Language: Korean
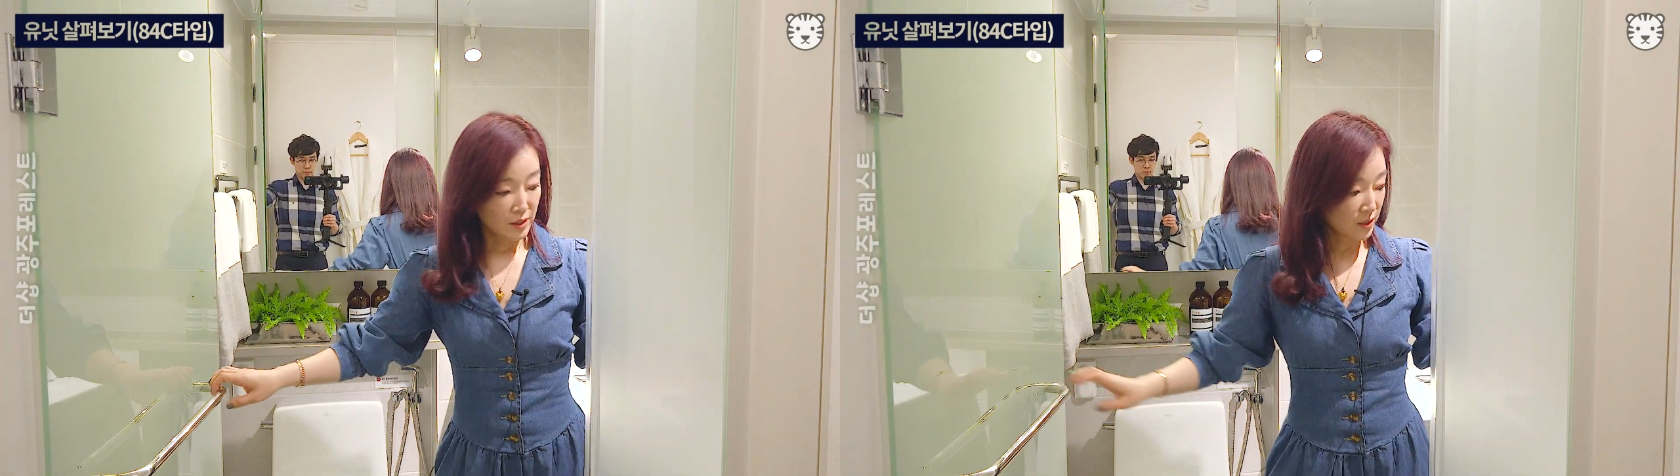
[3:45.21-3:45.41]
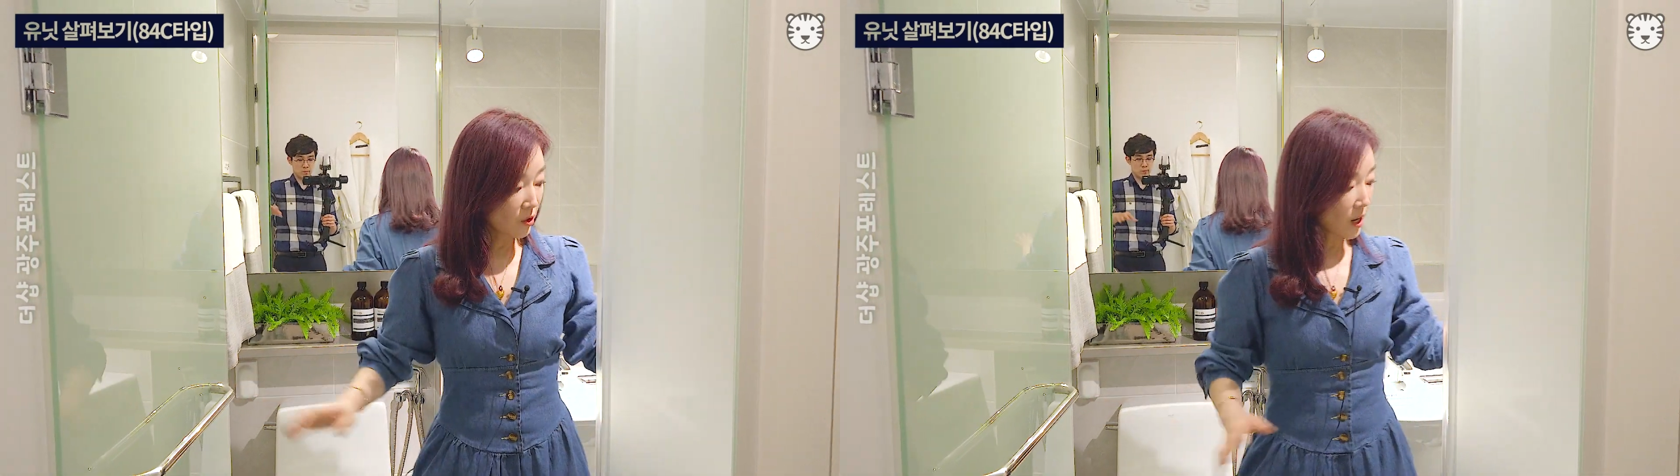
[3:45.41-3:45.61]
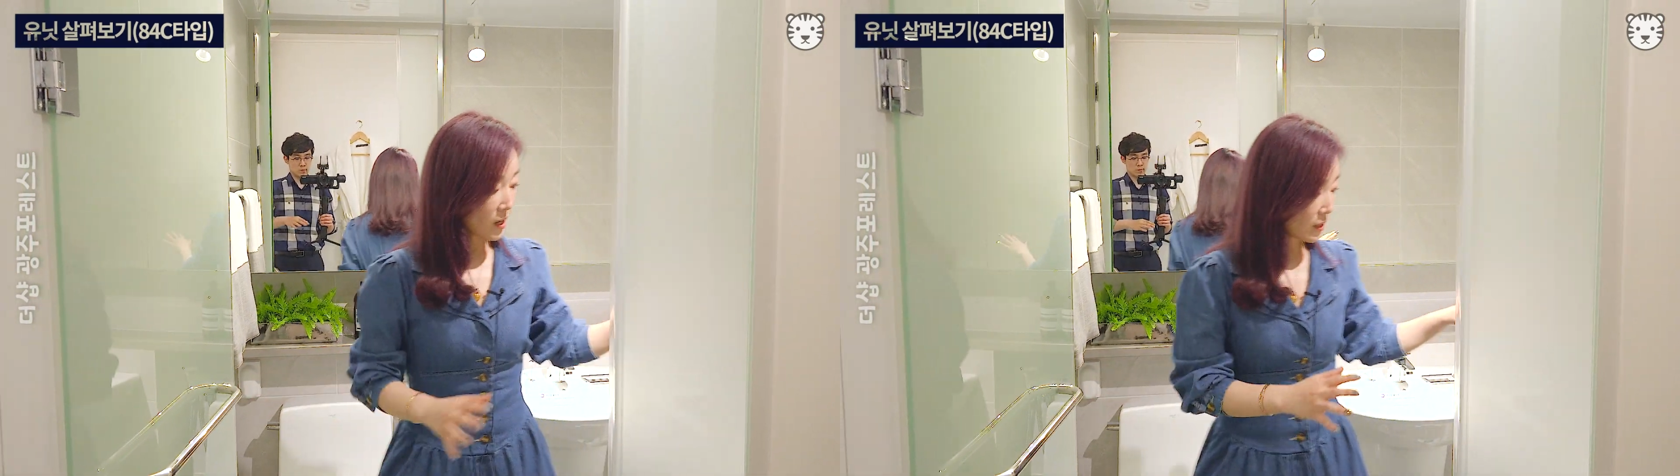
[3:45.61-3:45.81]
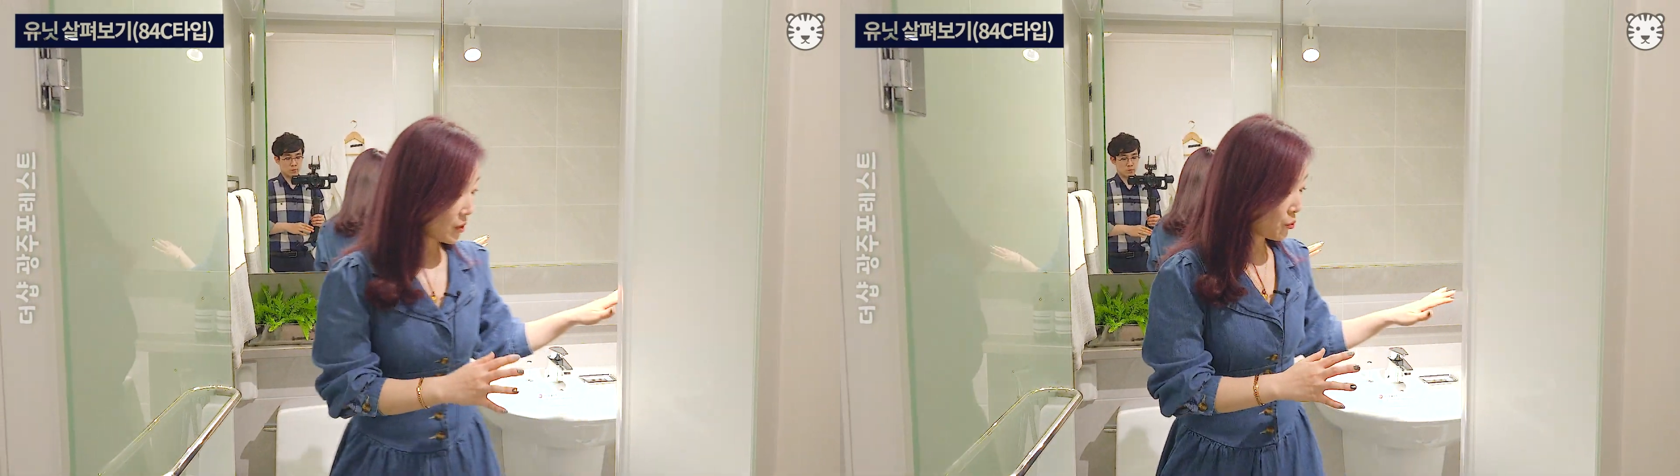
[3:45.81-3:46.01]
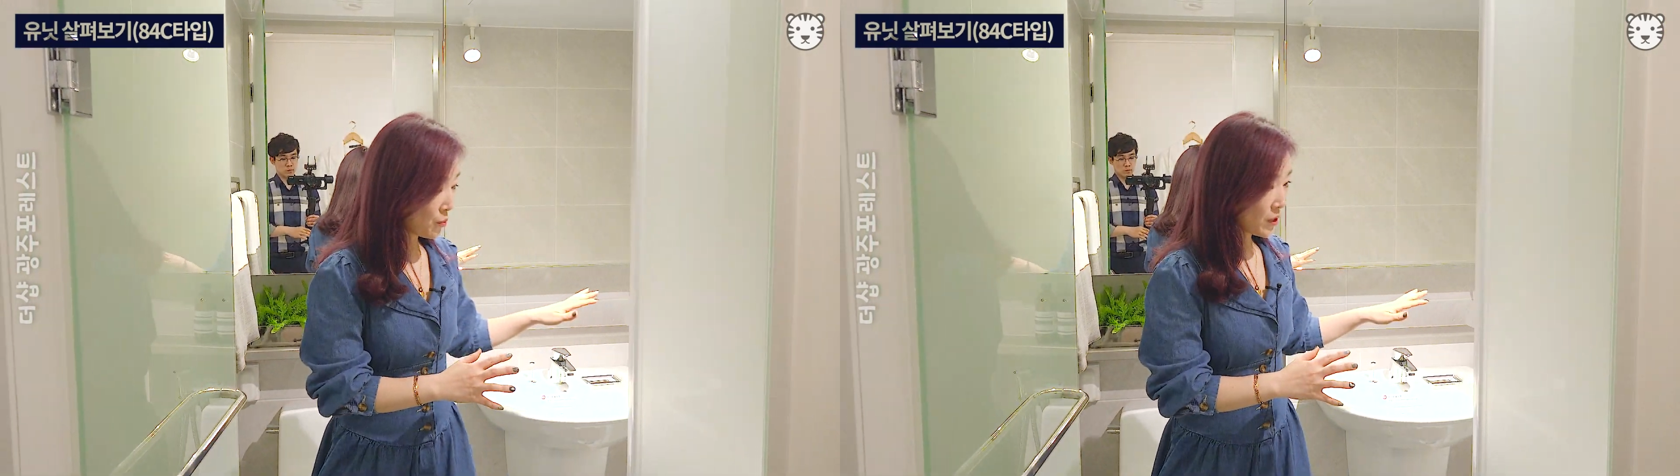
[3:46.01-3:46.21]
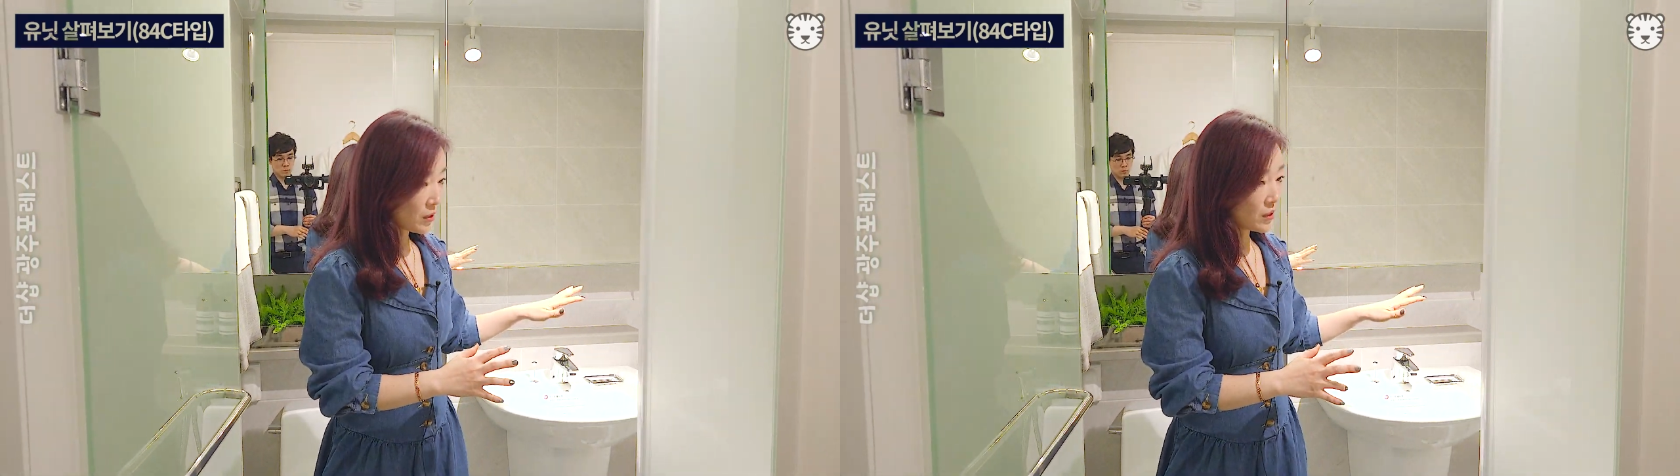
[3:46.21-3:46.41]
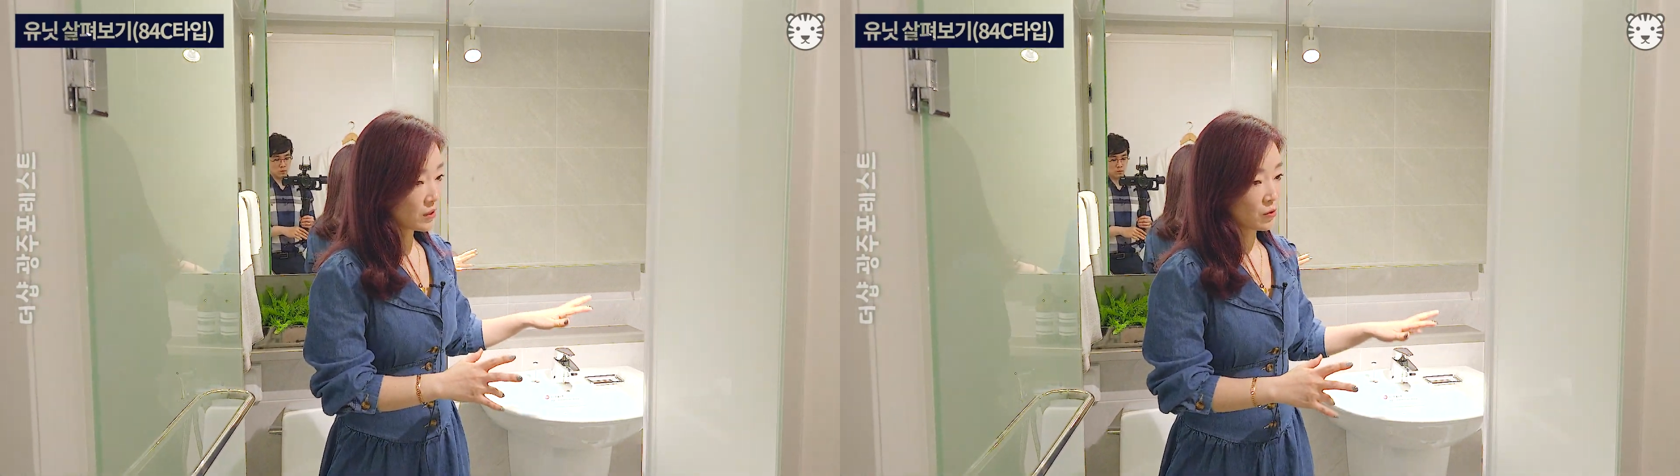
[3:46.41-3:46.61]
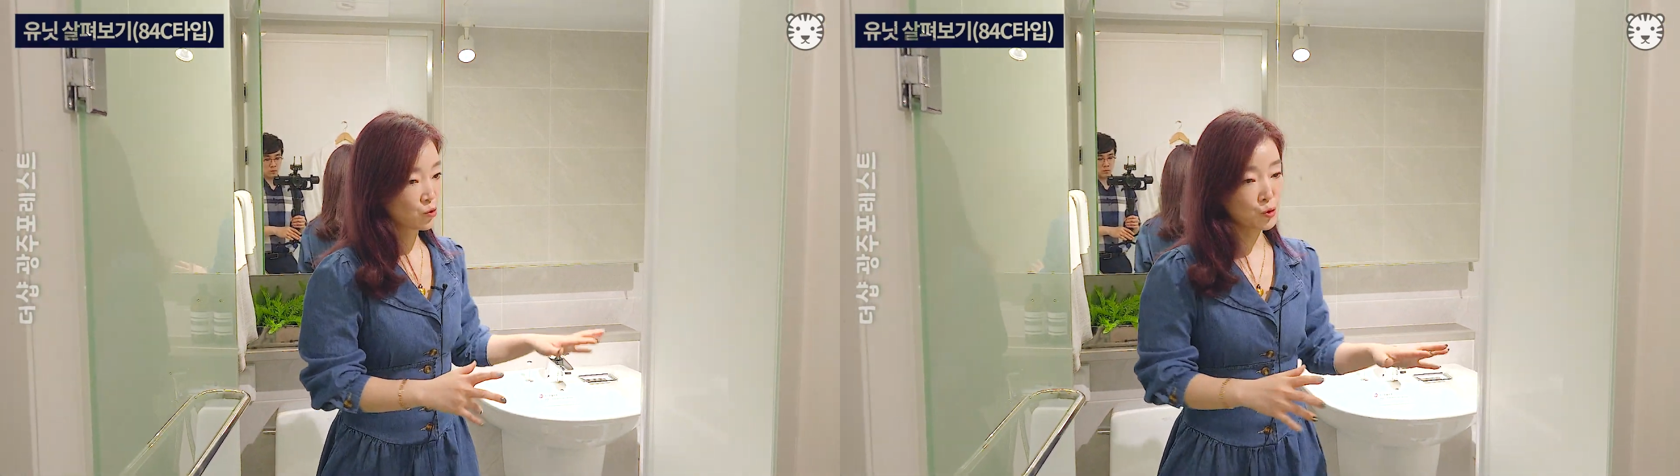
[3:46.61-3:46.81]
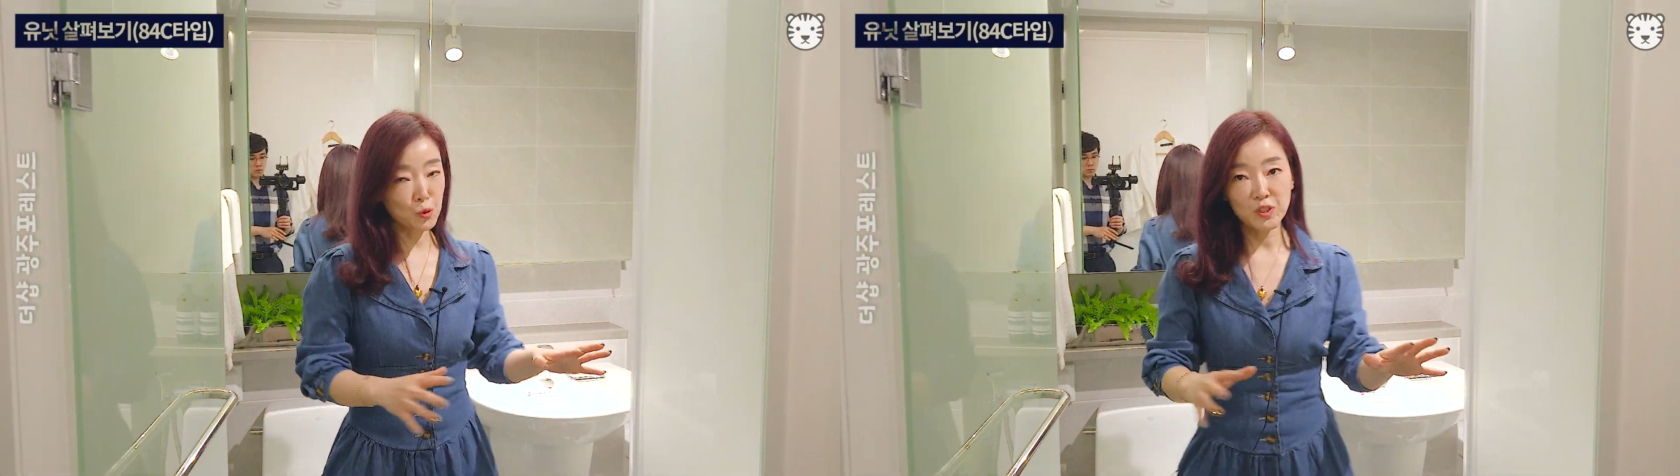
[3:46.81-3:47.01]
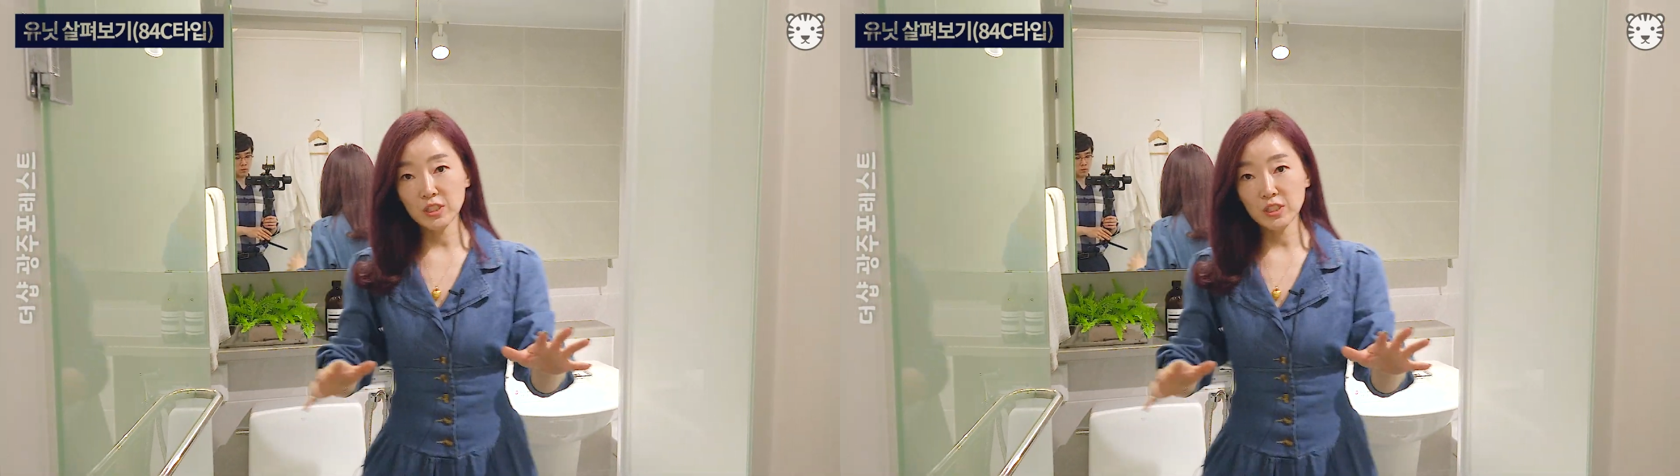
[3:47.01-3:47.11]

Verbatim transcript: 들어갈 때 보면은 주로